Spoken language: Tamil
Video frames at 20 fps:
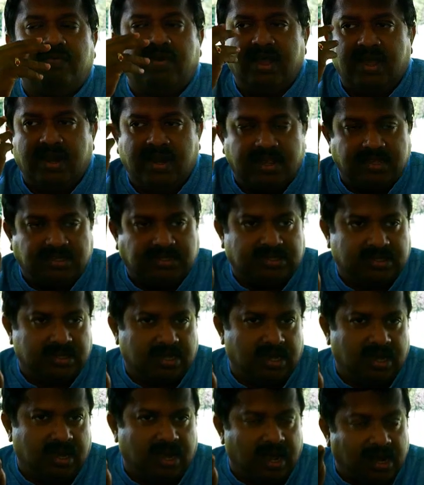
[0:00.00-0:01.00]
வேரியஸ்
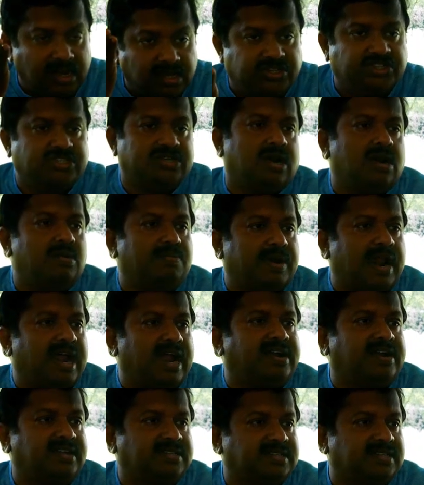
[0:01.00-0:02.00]
கல்ச்சுரல்
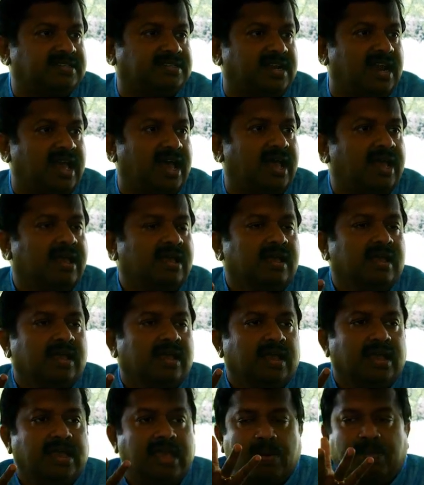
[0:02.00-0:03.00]
ப்ராக்டிசஸில்
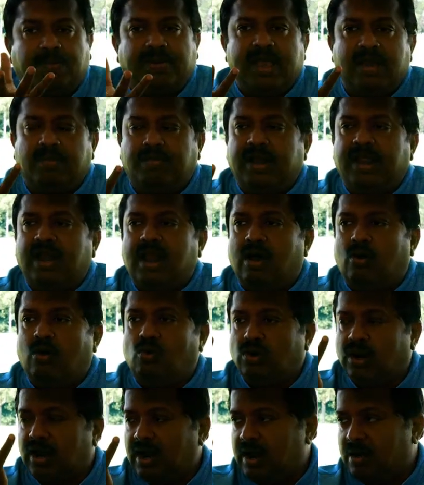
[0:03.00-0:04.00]
எப்படி எப்படிலாம்
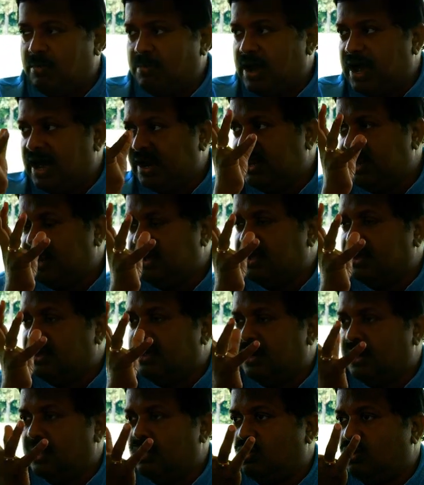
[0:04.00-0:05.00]
உடலில் மாறி
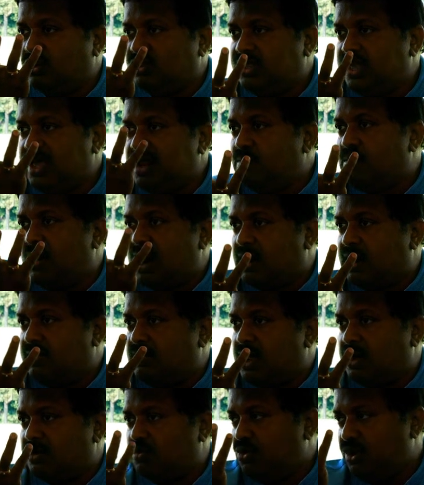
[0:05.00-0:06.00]
இருக்குங்கிற ஒரு
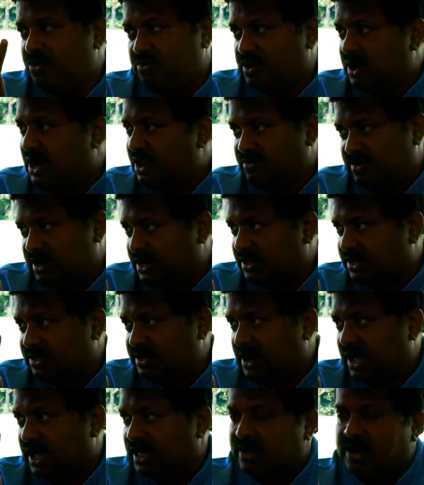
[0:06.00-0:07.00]
தீர்மானமான முடிவுகள்லாம்
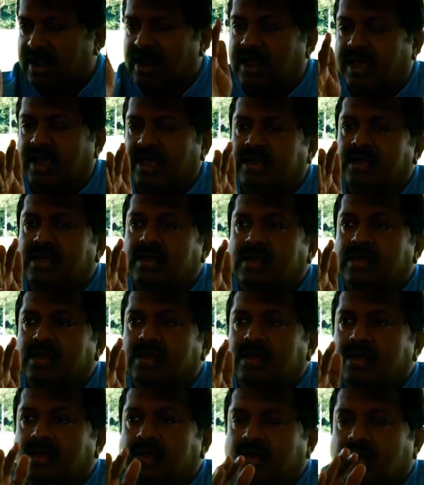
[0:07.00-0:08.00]
வர்றதில்லை அதனால்
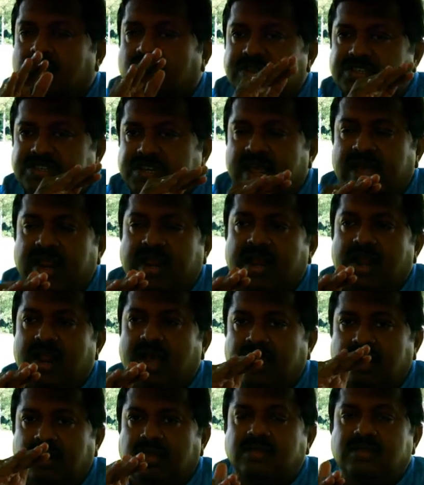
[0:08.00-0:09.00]

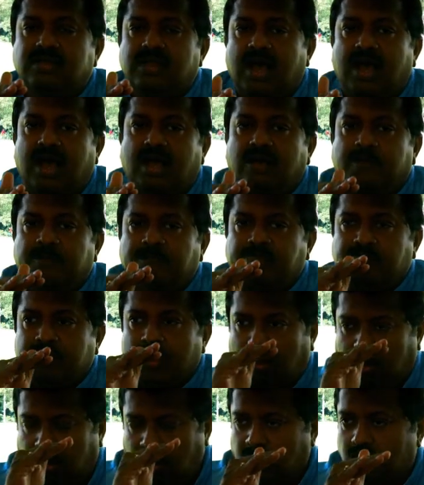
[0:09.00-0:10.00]
வெஜிடேரியனாக இருந்தால்
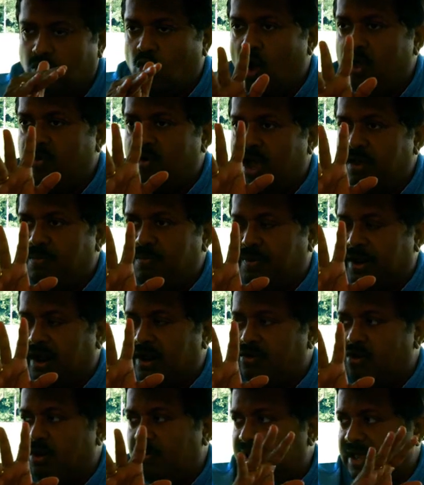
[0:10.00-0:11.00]

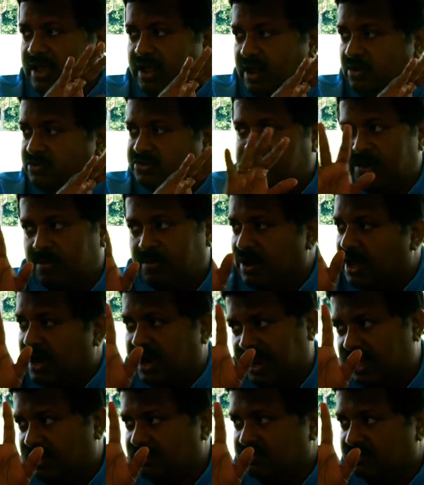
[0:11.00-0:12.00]
நோய்வாய்ப்படணும் அப்படிங்கிற அவசியம்லாம்
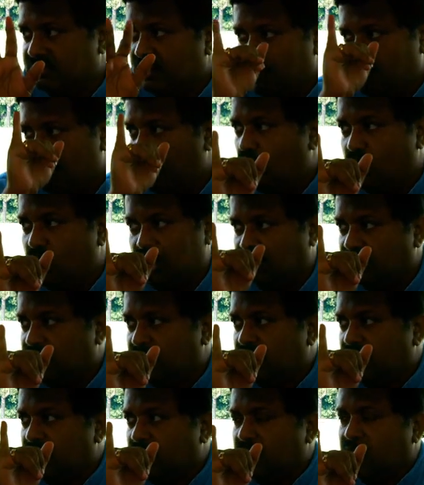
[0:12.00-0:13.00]
கிடையாது நம்பர் ஒன்
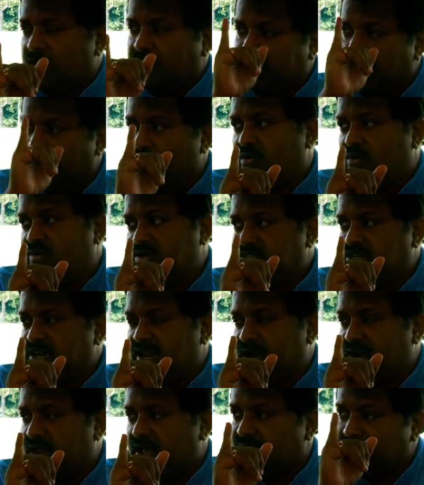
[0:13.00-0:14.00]
எத்தனையோ வெஜிடேரியனாக